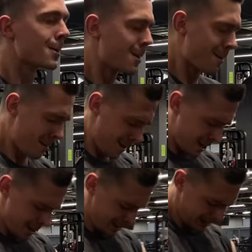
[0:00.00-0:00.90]
będę
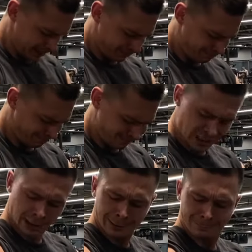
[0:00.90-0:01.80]
gadał jak
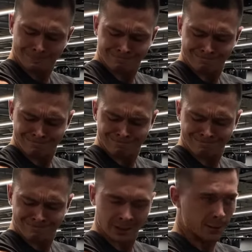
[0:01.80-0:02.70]
układam ten trening,
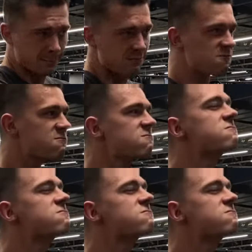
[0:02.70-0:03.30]
na co zwracam